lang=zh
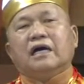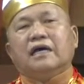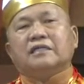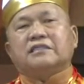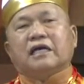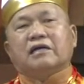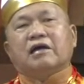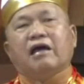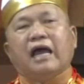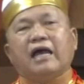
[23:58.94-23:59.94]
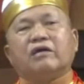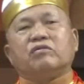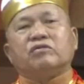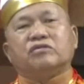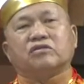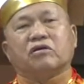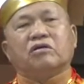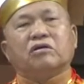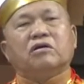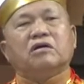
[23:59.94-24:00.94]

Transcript: 啊想要害佛座。